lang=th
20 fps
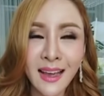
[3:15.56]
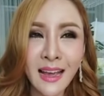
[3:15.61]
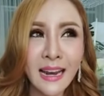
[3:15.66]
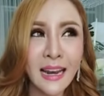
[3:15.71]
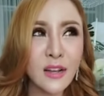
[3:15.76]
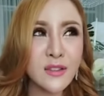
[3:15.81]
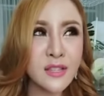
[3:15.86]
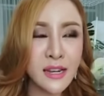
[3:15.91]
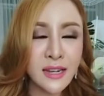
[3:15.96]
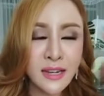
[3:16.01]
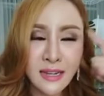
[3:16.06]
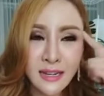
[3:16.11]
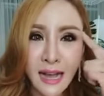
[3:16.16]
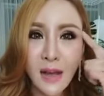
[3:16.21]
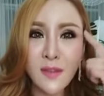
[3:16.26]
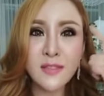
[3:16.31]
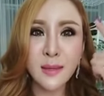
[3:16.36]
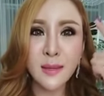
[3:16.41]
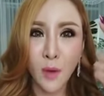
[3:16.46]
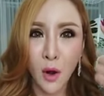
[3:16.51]
เราจะดึง
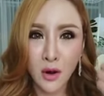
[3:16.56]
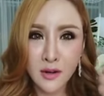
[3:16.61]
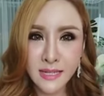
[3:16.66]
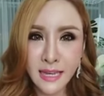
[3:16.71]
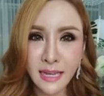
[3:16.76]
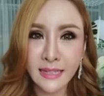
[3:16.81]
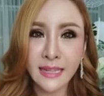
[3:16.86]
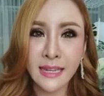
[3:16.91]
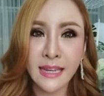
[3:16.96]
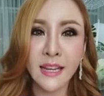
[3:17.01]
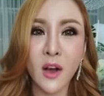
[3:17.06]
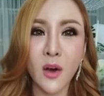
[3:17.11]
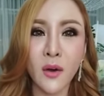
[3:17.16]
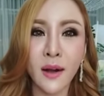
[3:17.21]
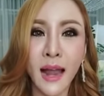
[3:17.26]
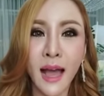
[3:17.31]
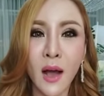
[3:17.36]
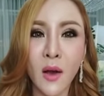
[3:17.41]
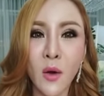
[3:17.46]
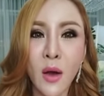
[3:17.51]
เอาสมองเศรษฐีของ
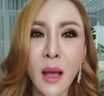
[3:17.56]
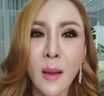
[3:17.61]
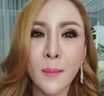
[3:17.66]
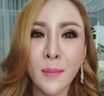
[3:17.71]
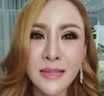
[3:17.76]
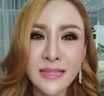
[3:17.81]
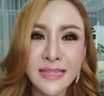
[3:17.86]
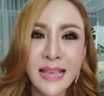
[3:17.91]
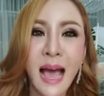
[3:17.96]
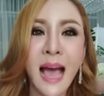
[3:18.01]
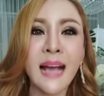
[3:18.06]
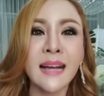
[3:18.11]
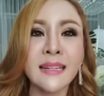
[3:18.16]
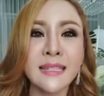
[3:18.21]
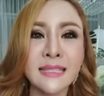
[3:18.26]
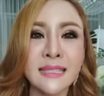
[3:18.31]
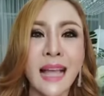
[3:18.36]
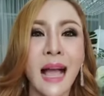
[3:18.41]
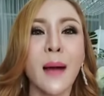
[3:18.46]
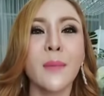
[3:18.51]
เรามาสร้าง
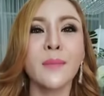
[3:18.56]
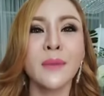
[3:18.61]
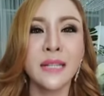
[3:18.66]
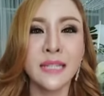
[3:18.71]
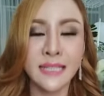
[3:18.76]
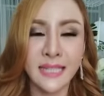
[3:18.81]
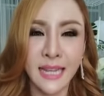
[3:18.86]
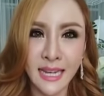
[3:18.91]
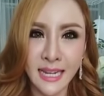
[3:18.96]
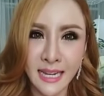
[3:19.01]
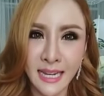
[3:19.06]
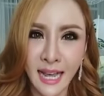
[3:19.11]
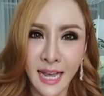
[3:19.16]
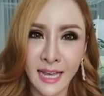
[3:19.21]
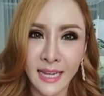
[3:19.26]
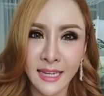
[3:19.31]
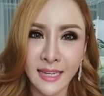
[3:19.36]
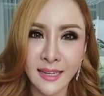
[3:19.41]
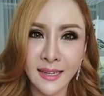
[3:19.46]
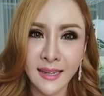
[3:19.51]
เงินทำเงินได้ยังไง
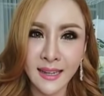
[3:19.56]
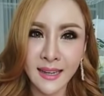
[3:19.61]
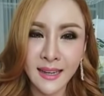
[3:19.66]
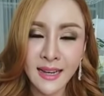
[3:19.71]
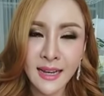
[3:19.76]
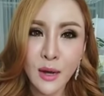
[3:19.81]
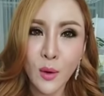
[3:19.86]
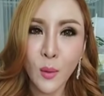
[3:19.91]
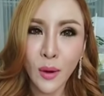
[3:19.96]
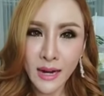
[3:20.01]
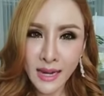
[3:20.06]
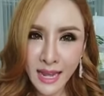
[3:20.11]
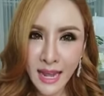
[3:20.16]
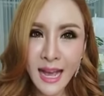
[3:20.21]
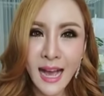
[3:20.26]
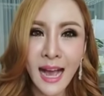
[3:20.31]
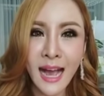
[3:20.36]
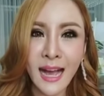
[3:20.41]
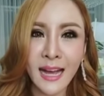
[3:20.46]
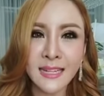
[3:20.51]
วันนี้
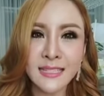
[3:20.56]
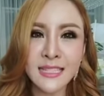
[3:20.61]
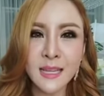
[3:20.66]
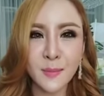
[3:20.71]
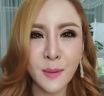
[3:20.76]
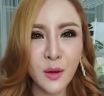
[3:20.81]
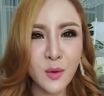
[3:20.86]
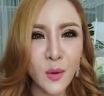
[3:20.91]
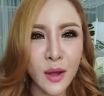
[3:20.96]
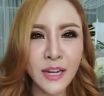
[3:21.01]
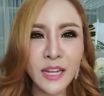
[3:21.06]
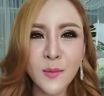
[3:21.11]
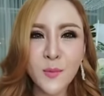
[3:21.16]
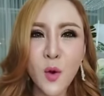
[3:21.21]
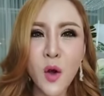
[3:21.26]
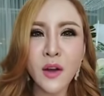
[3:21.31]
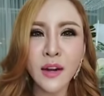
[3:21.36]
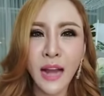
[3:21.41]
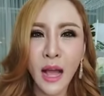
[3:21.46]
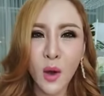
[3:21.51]
ค่ะจะเป็นวันที่พ
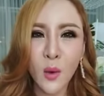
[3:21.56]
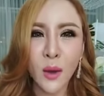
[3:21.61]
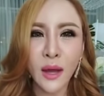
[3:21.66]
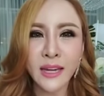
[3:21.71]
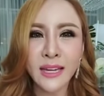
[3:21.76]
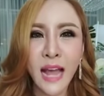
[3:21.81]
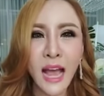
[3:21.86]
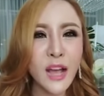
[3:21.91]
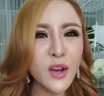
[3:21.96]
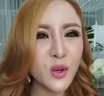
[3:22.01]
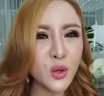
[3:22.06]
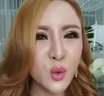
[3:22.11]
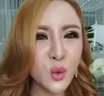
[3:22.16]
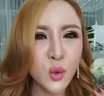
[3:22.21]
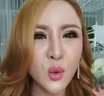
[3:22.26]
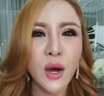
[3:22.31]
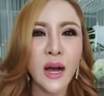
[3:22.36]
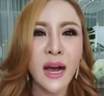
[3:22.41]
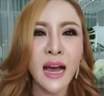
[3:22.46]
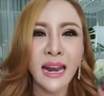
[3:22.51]
วกเราอะได้
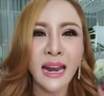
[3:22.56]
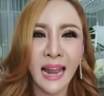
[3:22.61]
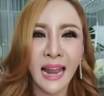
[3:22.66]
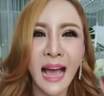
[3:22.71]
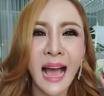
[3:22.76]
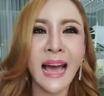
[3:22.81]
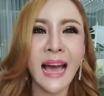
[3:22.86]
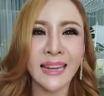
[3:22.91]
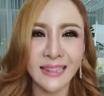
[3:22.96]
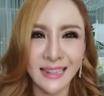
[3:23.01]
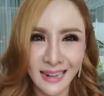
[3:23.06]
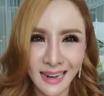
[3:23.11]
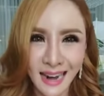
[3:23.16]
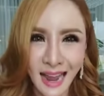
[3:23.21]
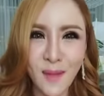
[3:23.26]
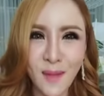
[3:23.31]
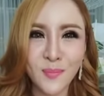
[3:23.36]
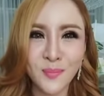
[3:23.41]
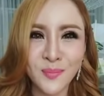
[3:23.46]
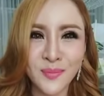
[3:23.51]
รู้รหัส
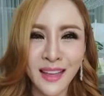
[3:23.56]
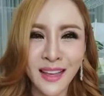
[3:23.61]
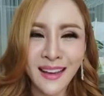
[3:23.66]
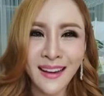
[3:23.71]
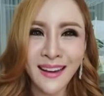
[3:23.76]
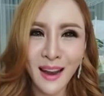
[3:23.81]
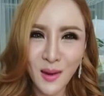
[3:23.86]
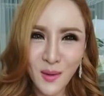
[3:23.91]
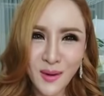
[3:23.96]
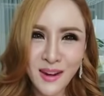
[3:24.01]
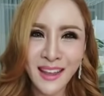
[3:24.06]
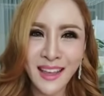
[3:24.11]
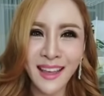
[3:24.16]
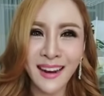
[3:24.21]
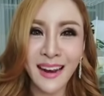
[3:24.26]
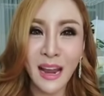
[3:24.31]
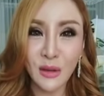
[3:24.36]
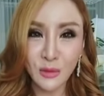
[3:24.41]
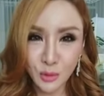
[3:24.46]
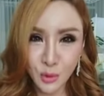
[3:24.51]
ลับ แล้ววันนี้
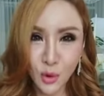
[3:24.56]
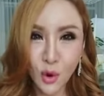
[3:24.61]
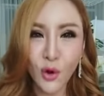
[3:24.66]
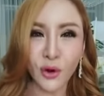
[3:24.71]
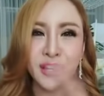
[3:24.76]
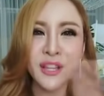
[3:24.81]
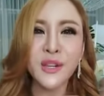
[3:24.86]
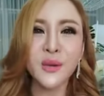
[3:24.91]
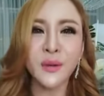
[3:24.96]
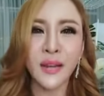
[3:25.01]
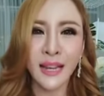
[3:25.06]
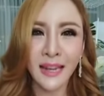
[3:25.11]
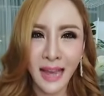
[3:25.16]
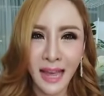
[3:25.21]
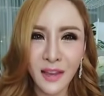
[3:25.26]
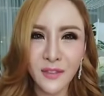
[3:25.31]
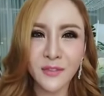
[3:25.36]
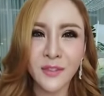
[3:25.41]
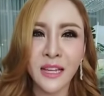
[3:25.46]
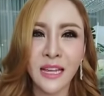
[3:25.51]
เราทุกคนที่อยู่ในไล
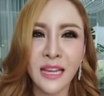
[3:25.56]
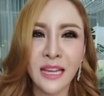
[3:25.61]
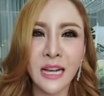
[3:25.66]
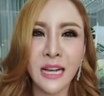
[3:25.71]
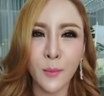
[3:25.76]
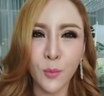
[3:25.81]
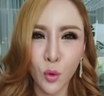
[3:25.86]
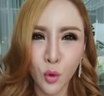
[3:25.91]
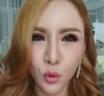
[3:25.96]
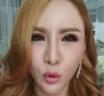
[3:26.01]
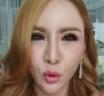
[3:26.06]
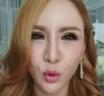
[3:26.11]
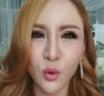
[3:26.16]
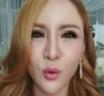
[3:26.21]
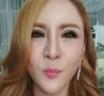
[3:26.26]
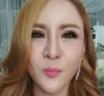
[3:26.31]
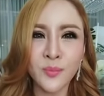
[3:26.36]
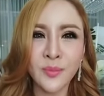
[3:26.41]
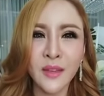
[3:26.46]
ฟ์นี้กับครูรุง้ง